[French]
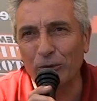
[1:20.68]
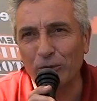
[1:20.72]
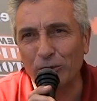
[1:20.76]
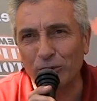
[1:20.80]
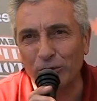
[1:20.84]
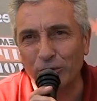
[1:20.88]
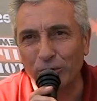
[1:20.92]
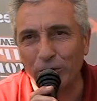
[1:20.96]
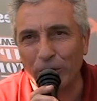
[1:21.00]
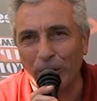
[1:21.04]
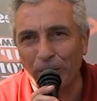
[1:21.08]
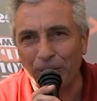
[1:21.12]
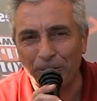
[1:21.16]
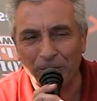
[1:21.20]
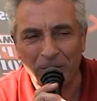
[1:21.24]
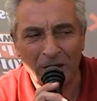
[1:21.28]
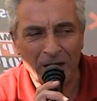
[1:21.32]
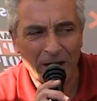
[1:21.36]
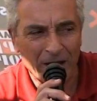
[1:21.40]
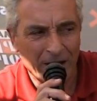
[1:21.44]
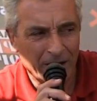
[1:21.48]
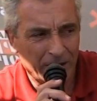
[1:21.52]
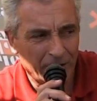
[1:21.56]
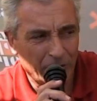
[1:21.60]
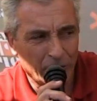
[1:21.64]
deux jours.
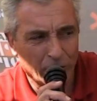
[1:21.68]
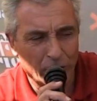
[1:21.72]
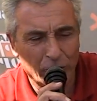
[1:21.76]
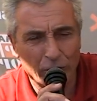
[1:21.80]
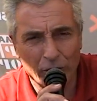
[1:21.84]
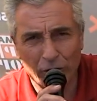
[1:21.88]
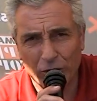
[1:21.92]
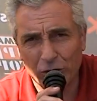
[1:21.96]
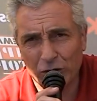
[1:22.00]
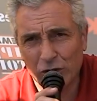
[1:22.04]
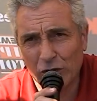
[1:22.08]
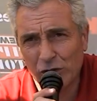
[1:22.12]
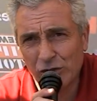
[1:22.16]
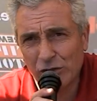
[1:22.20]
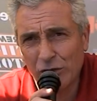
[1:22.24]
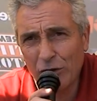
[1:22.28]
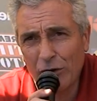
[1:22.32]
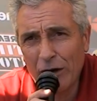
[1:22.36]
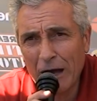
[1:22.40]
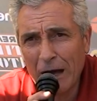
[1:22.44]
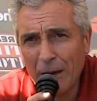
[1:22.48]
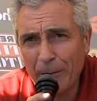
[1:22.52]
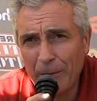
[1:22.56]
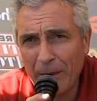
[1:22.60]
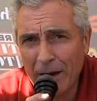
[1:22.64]
Donc j'en
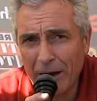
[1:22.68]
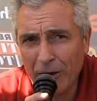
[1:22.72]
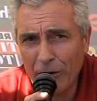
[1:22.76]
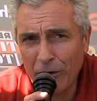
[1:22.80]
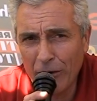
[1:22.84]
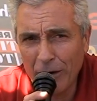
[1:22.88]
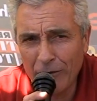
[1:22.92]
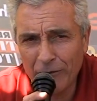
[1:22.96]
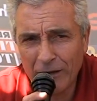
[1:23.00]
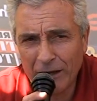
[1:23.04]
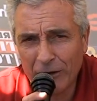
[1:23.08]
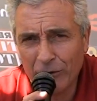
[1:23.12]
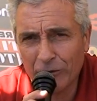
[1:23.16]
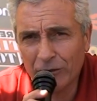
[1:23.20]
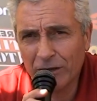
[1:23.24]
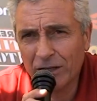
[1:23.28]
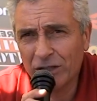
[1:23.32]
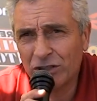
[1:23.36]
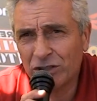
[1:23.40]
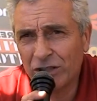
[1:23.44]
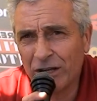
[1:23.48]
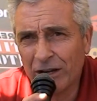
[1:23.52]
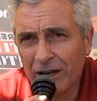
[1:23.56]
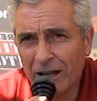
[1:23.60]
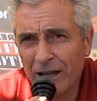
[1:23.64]
sors un par an avec André
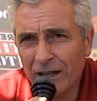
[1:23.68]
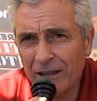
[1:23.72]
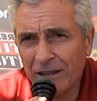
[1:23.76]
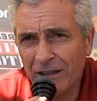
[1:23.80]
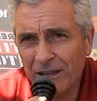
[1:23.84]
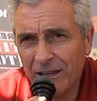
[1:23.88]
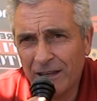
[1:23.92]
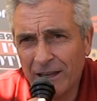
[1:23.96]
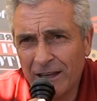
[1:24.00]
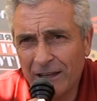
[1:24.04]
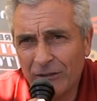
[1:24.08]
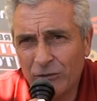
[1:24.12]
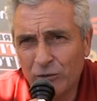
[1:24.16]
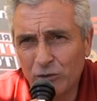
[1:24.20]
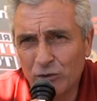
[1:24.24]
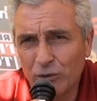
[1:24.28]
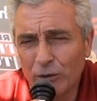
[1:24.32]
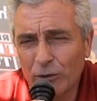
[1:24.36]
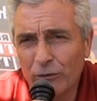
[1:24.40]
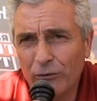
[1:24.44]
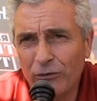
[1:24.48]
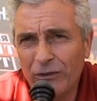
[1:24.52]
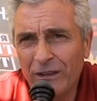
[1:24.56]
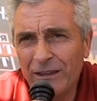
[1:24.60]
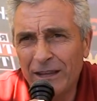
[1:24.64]
Chéret, qui est
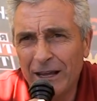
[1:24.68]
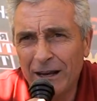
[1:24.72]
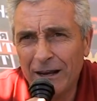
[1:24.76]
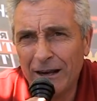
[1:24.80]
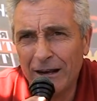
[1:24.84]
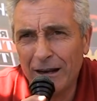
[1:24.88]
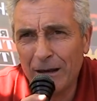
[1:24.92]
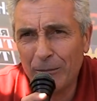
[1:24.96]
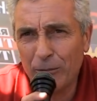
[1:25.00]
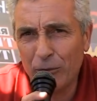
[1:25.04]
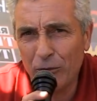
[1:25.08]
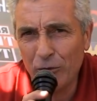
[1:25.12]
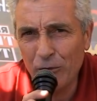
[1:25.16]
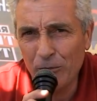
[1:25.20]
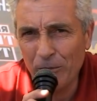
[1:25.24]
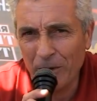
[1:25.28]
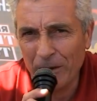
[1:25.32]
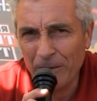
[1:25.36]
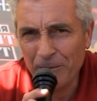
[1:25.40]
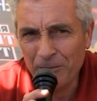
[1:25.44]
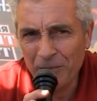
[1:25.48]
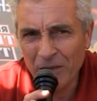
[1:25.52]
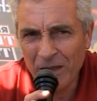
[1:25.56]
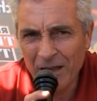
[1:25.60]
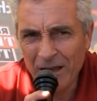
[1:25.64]
toujours fidèle à la plume,